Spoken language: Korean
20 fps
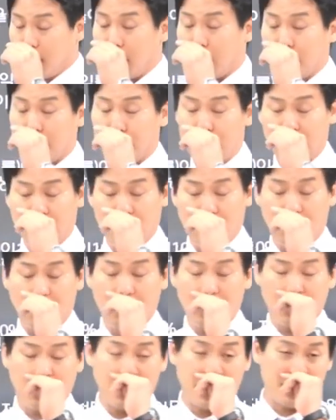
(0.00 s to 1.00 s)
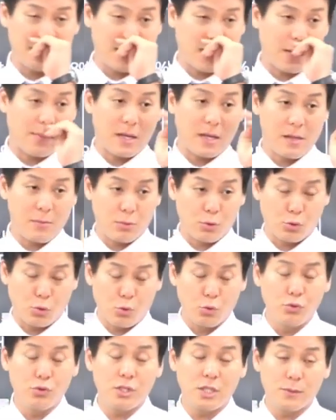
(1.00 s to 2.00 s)
여러분들이 어려워하실까봐 일부러
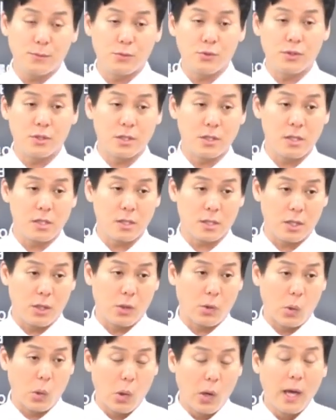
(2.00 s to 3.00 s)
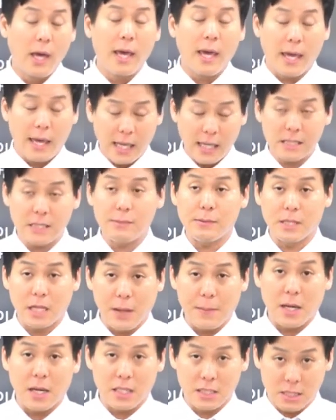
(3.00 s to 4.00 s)
좋은 지문들 그리고 핵심이
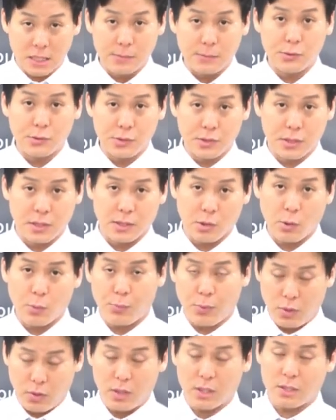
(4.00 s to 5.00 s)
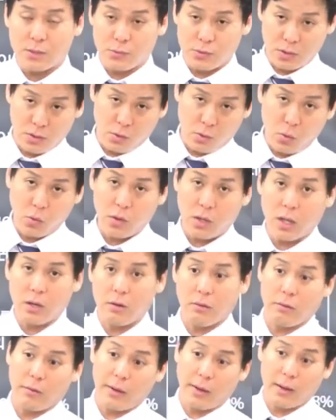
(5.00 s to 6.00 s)
될 만한 지문들 그리고 필요한 지문들
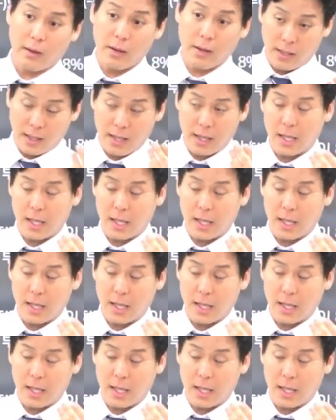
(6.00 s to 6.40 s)
골라온 거예요.